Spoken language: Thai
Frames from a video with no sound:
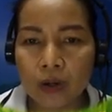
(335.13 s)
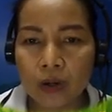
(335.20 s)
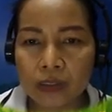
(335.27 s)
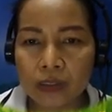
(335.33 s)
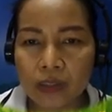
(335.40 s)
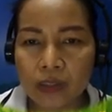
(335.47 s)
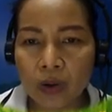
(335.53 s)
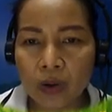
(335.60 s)
ค
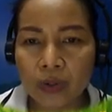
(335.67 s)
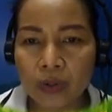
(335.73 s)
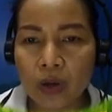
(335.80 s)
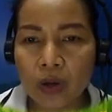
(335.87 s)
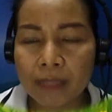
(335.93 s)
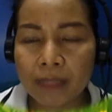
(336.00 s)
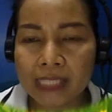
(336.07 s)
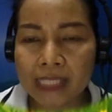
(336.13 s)
ศ
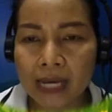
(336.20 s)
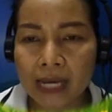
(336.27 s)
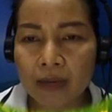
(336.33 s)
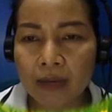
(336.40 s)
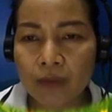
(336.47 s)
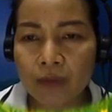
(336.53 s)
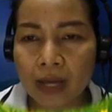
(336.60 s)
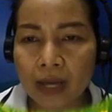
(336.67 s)
ย่อมาจาก
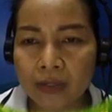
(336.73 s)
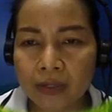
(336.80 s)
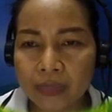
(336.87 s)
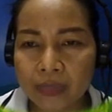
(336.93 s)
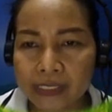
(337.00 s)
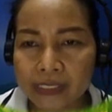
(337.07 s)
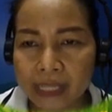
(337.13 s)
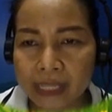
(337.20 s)
คำว่าค
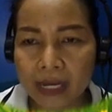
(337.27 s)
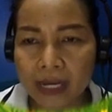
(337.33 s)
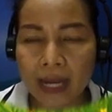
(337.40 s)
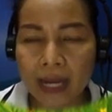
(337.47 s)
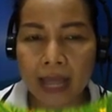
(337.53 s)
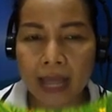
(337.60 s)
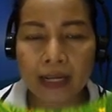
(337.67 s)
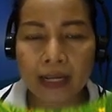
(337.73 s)
ริสต์ศัก
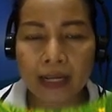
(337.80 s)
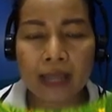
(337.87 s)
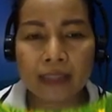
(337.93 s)
ราช